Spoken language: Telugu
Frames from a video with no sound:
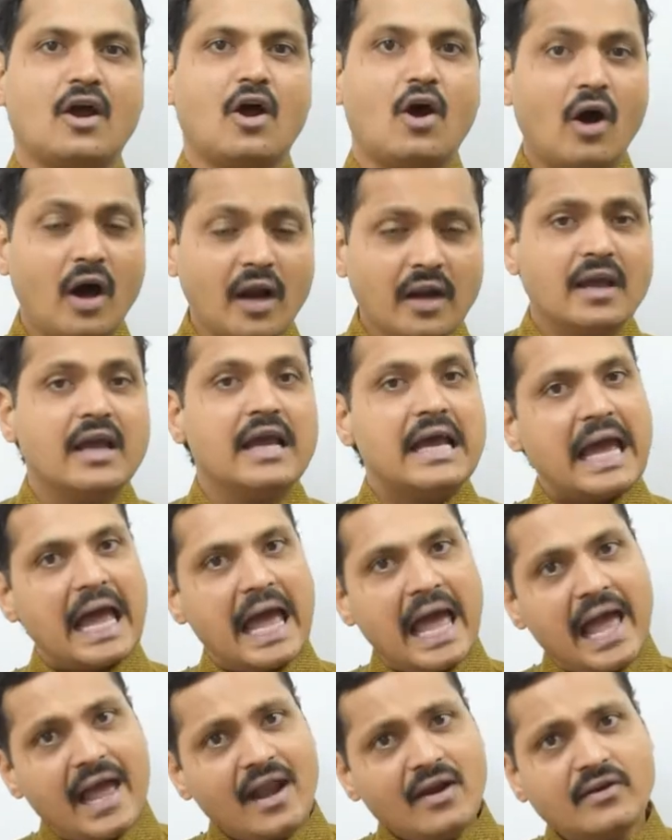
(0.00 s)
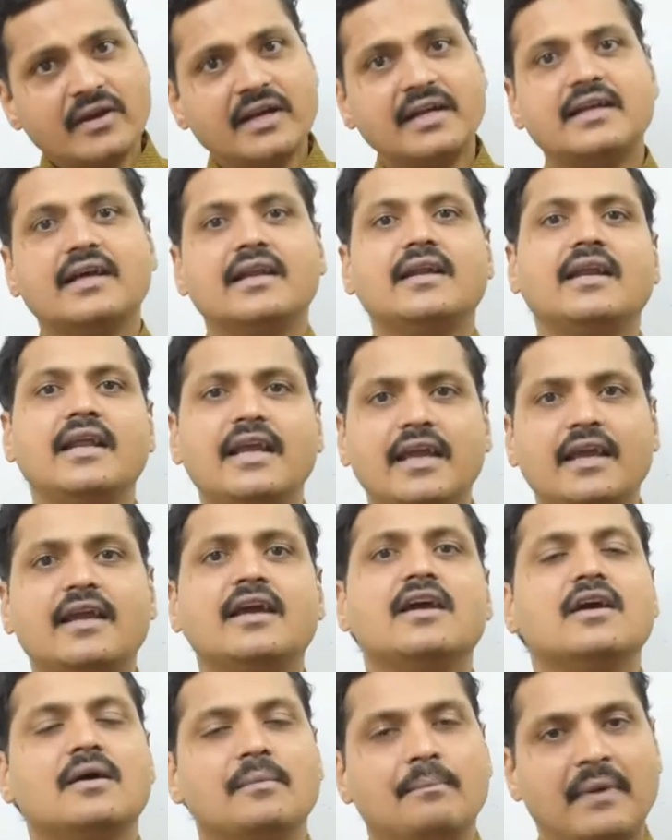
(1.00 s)
ఆర్ హ్యాండ్ రిటర్న్ని
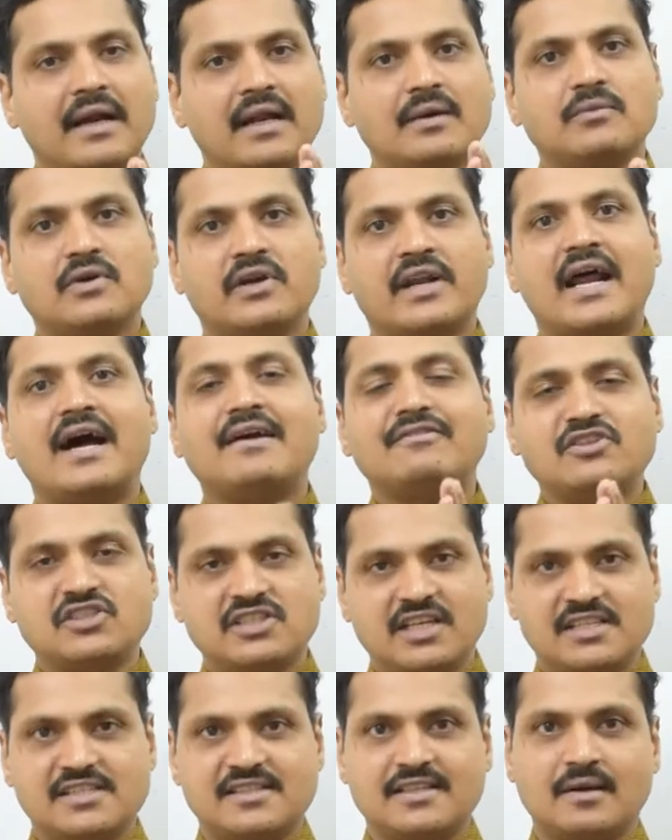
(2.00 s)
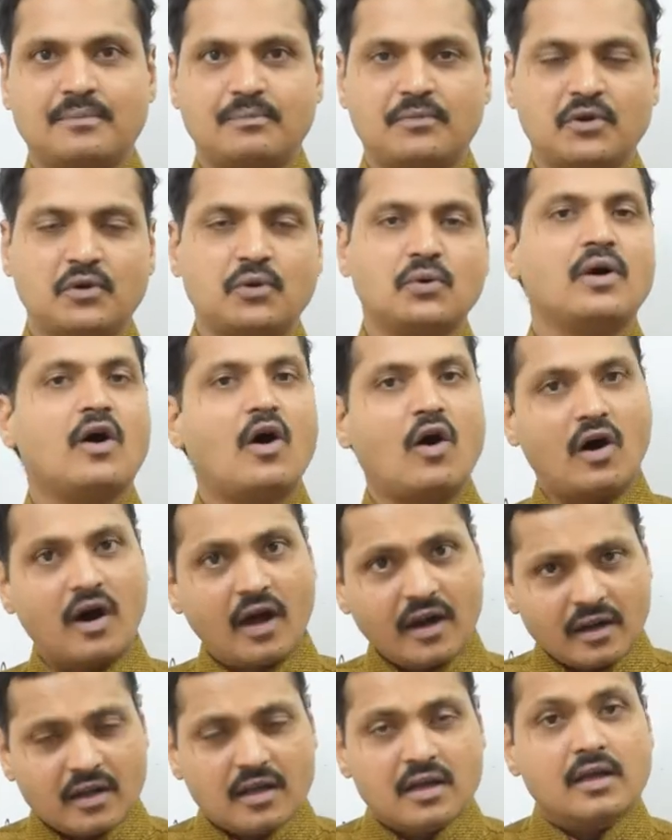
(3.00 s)
మనం డ్రాఫ్ట్ చేసినప్పుడు
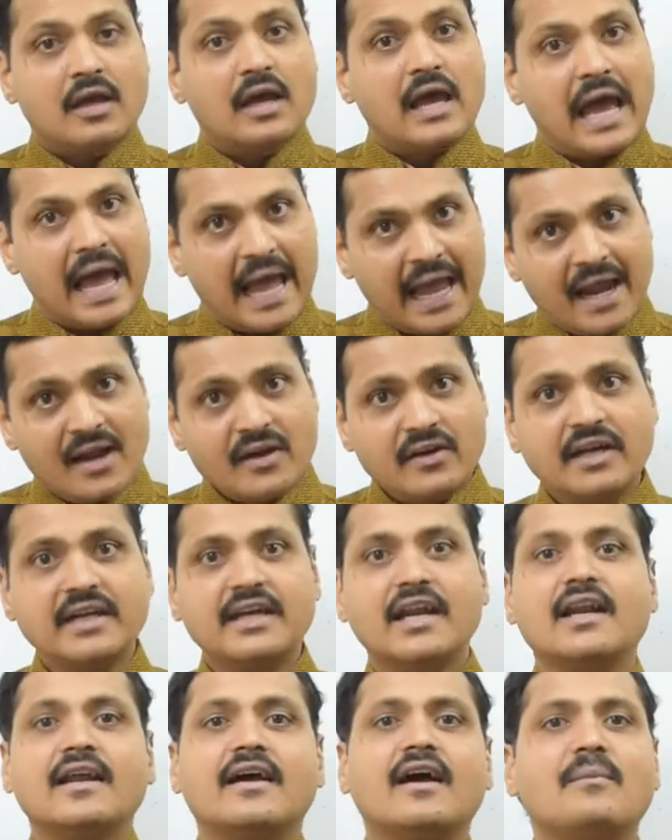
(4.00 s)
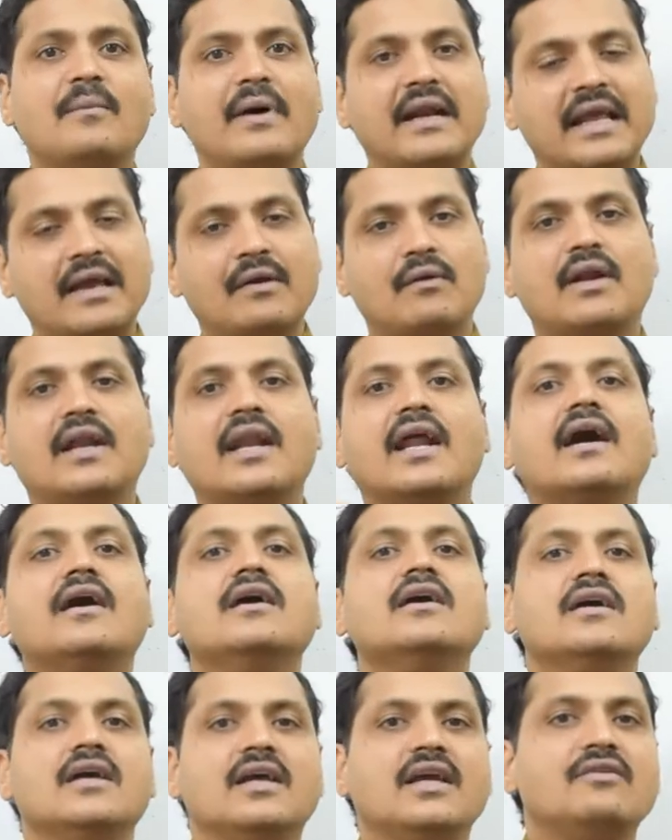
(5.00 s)
ఆర్ హ్యాండ్ రిటర్న్గా మనం ఏమన్నా
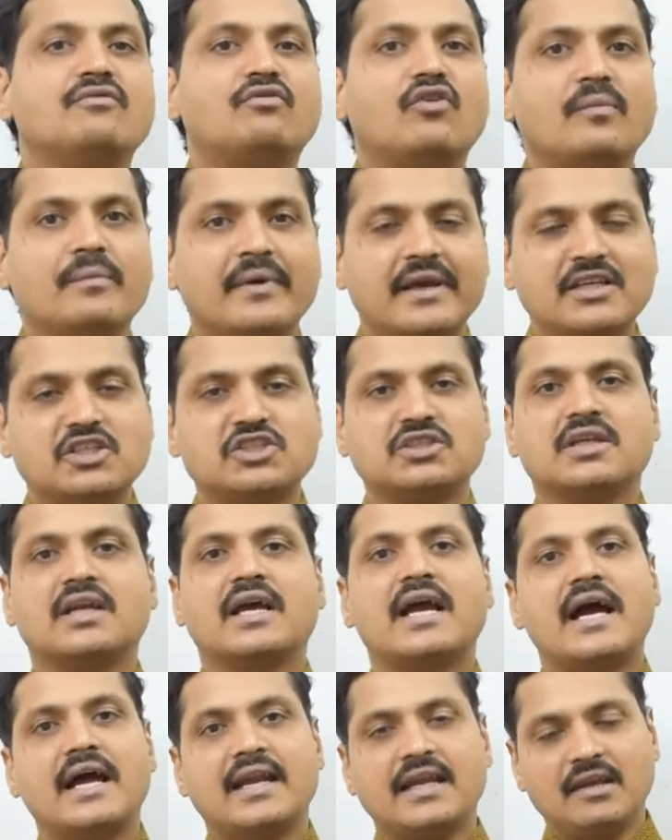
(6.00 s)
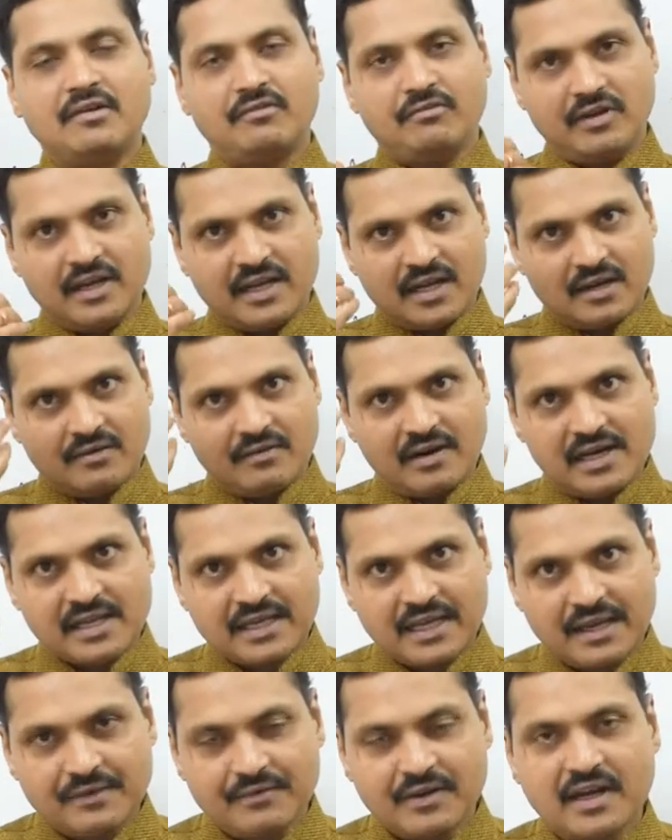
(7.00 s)
ఇన్ఫర్మేషన్ కానీ వేరే
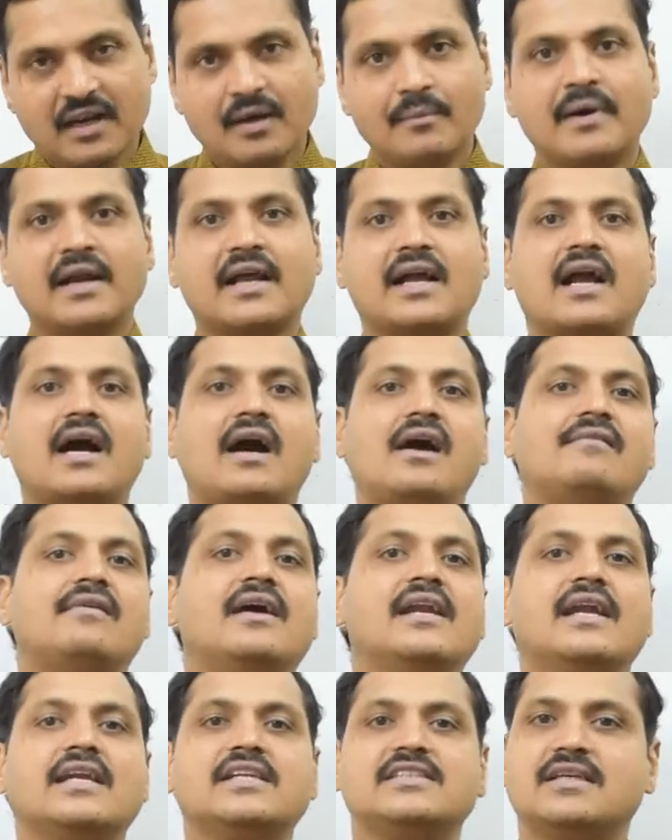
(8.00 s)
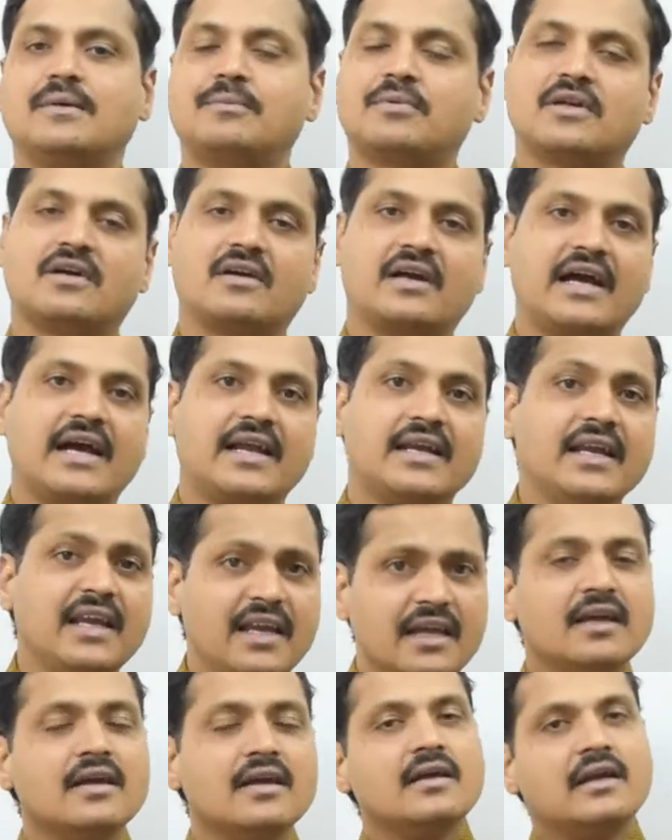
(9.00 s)
వాళ్ళకి ఏమన్నా మనకు కావాలని చెప్పడం కానీ
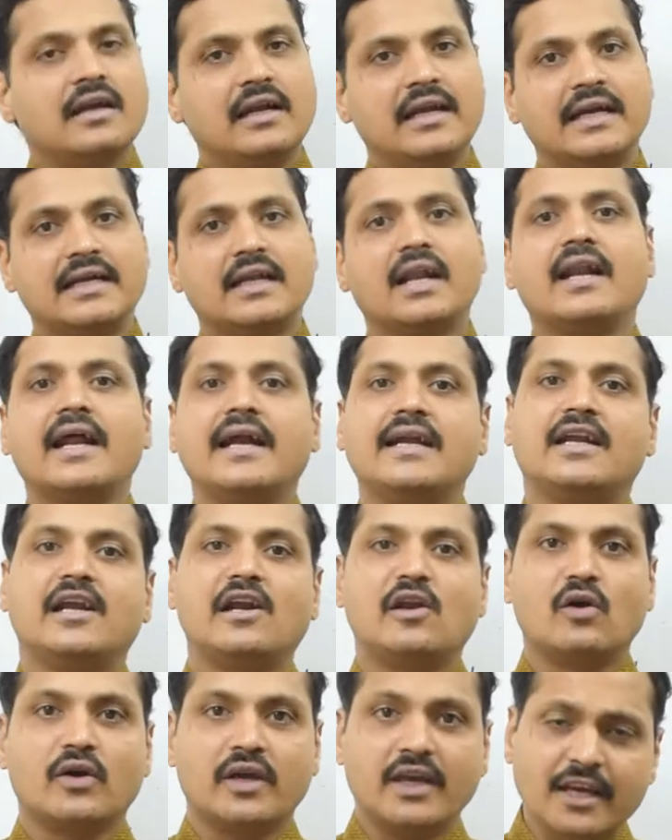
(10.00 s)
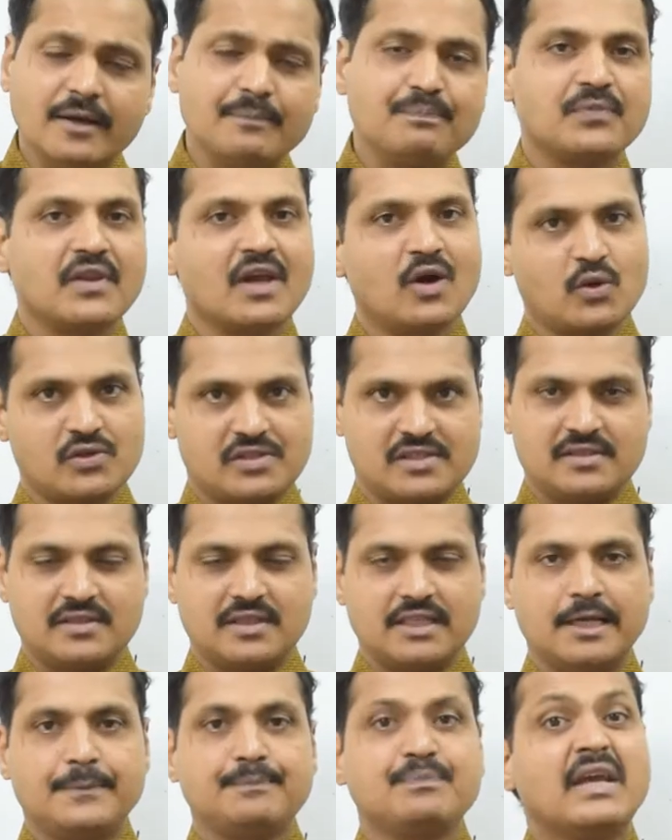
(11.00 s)
లెటర్ రైటింగ్లోకి
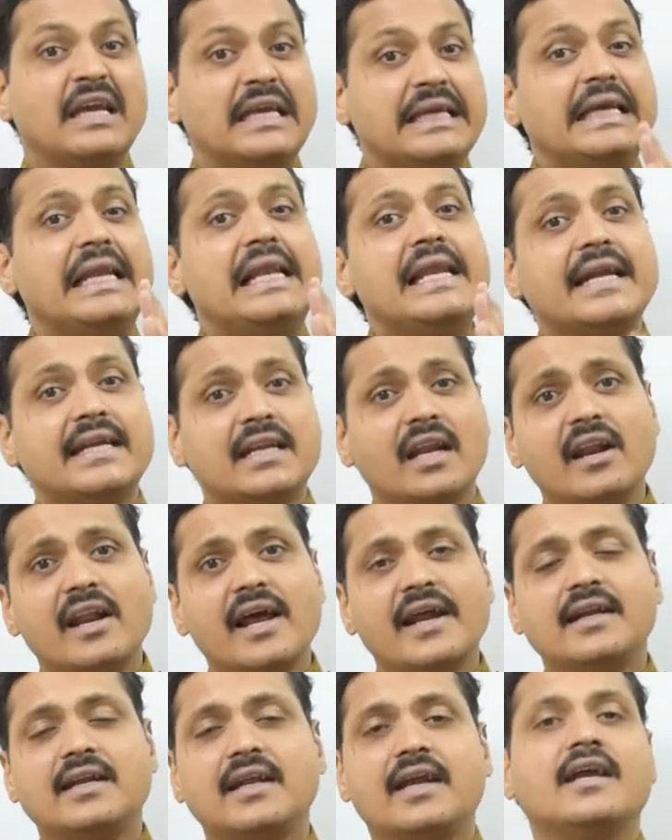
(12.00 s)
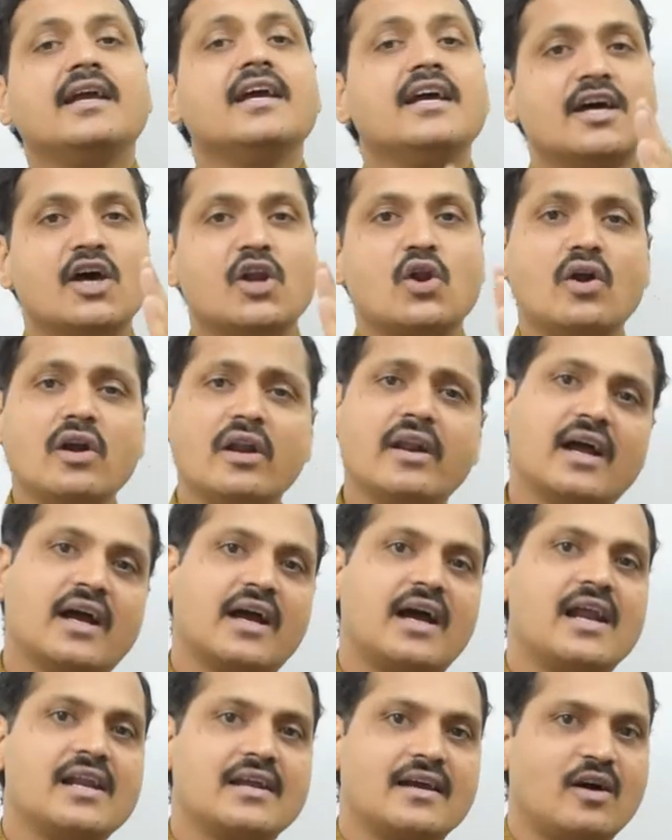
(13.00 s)
వస్తుంది ఈ లెటర్ రైటింగ్ రెండు
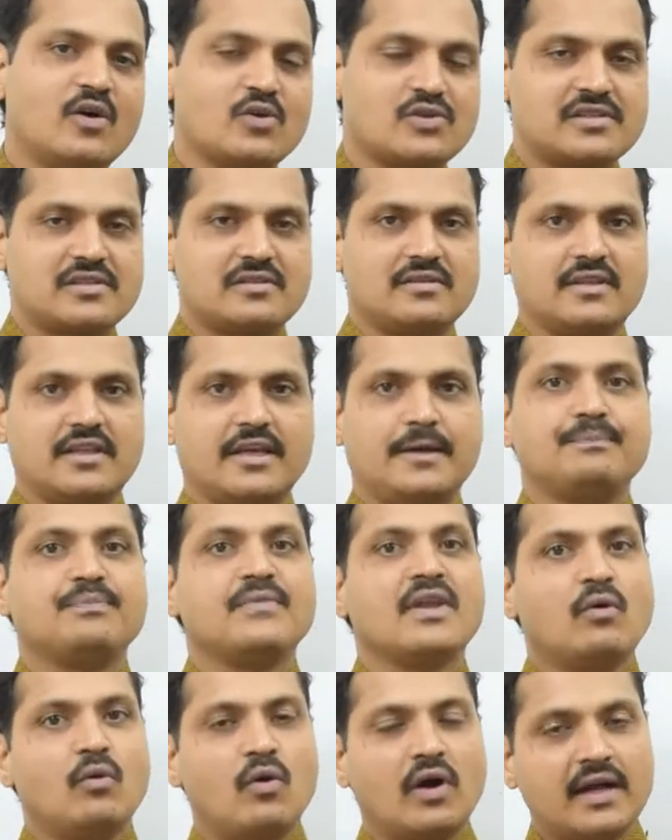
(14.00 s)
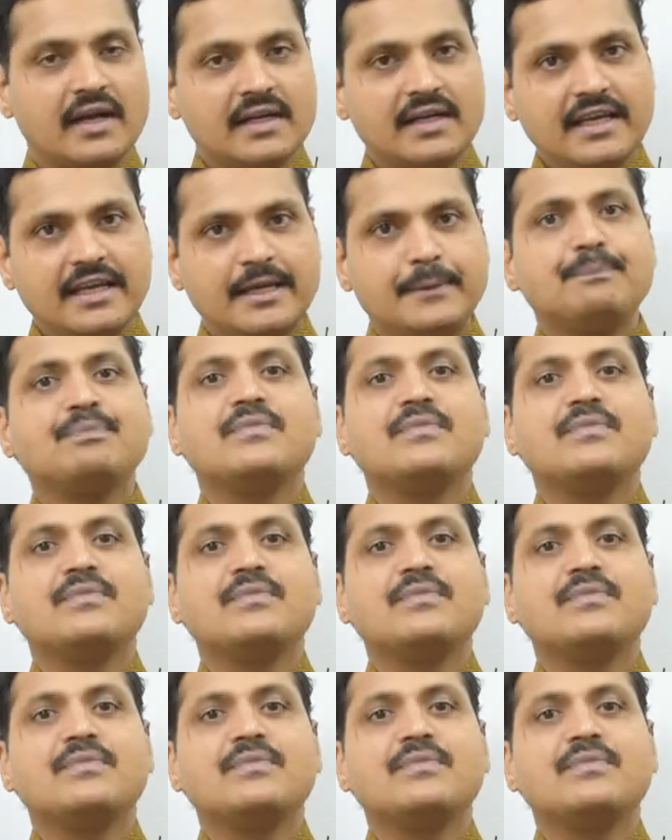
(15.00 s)
రకాలుగా వస్తుంది ఒకటి